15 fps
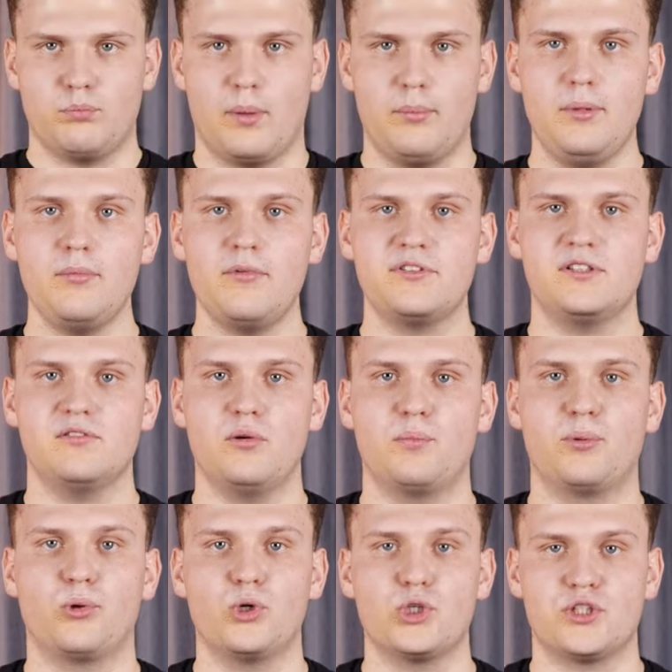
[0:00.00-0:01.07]
Помимо всего
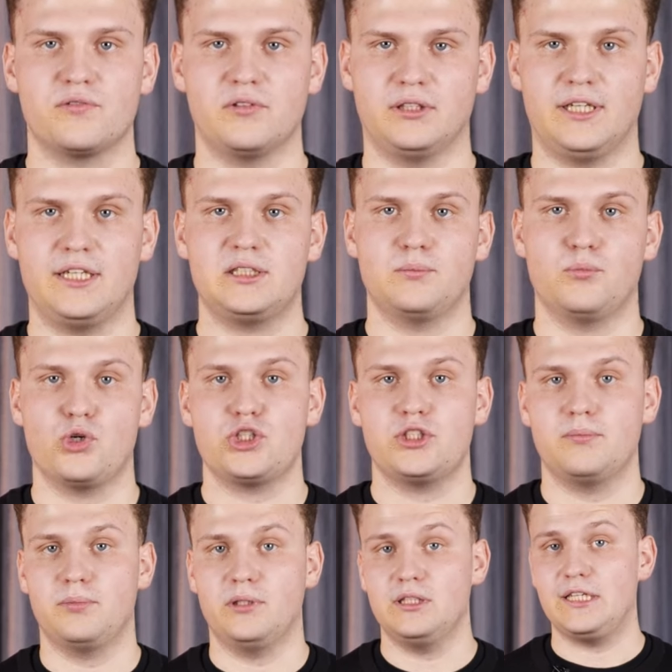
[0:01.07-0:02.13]
прочего, на этом
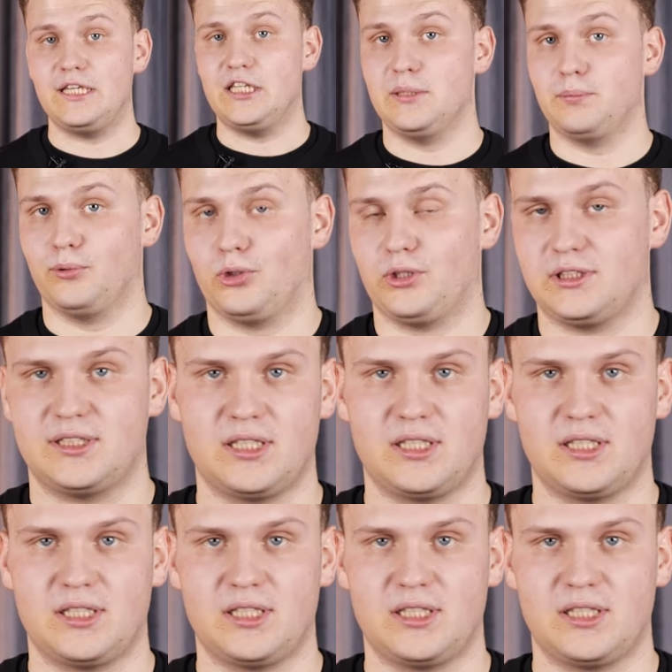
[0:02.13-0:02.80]
можно было и неплохо